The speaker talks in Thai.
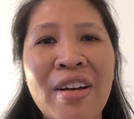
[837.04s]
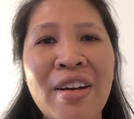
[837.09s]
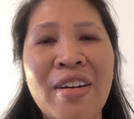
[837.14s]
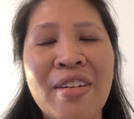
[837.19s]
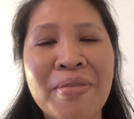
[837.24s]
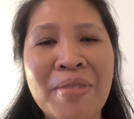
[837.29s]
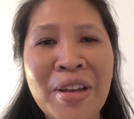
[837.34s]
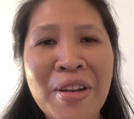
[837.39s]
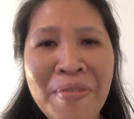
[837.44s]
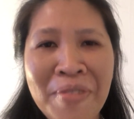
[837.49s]

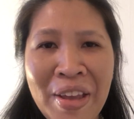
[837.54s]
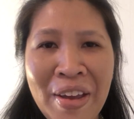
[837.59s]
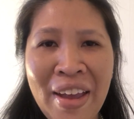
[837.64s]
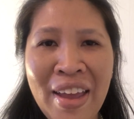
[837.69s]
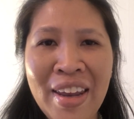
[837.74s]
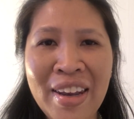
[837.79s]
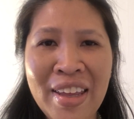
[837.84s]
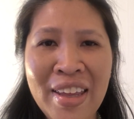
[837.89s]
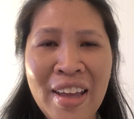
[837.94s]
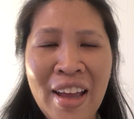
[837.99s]
เมย์ก็มี
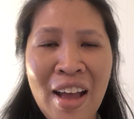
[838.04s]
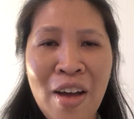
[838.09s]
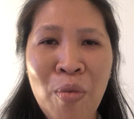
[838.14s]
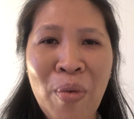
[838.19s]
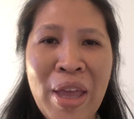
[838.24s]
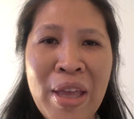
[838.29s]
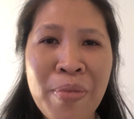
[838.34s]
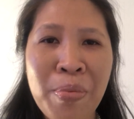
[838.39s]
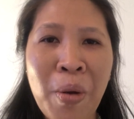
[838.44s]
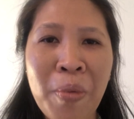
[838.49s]
แค่นี้ค่ะ
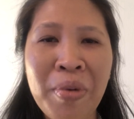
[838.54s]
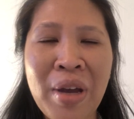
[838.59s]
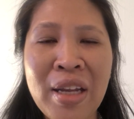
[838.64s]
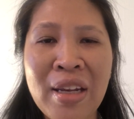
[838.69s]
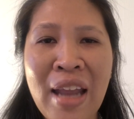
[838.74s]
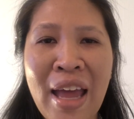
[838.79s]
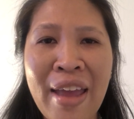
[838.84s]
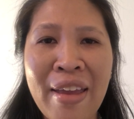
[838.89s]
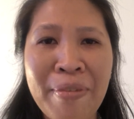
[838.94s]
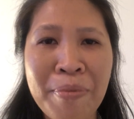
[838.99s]
ไว้พบกัน
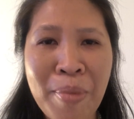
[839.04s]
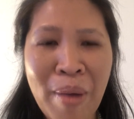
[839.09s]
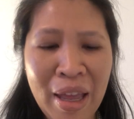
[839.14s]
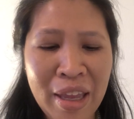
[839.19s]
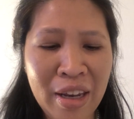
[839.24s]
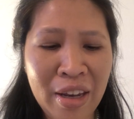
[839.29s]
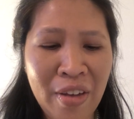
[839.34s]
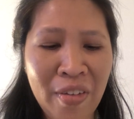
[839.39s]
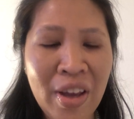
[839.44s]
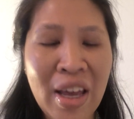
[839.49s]
ใหม่
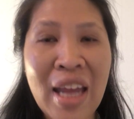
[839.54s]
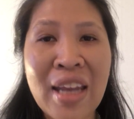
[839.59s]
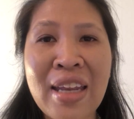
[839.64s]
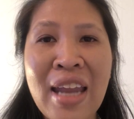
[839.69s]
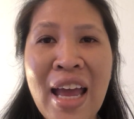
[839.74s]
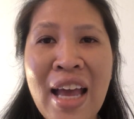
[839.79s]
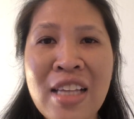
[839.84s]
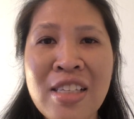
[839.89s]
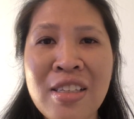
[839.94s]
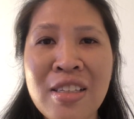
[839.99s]
ในโอกาสห
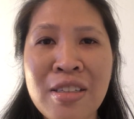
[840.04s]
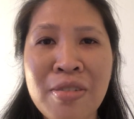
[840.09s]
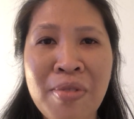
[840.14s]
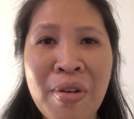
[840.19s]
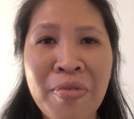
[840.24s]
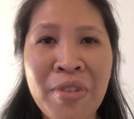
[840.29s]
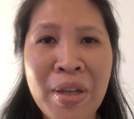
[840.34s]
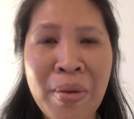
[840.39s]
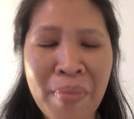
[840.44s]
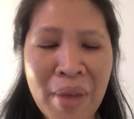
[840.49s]
น้าสำหรั
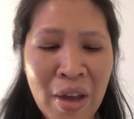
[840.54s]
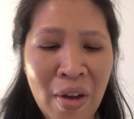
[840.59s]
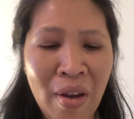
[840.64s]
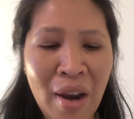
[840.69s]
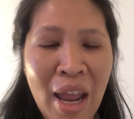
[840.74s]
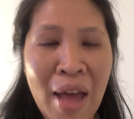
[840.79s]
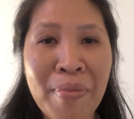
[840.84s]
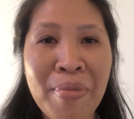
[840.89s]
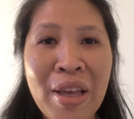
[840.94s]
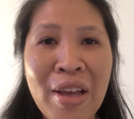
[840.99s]
บวันนี้เมย์ขอ
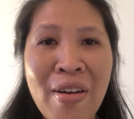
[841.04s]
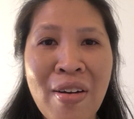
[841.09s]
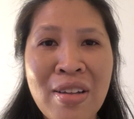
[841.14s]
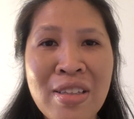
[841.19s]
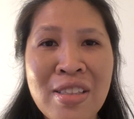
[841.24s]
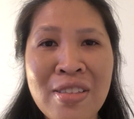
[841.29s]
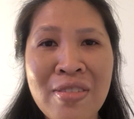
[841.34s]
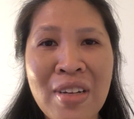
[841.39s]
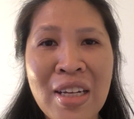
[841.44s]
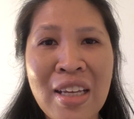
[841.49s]
ลาไปก่อน
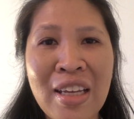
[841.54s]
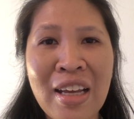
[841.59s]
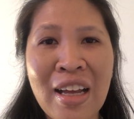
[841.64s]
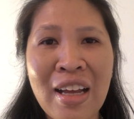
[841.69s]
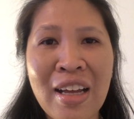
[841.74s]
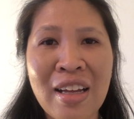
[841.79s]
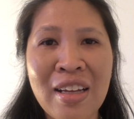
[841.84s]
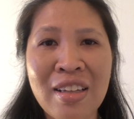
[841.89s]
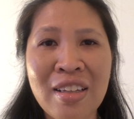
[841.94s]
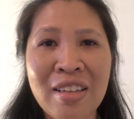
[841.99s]
สวัสดีค่ะ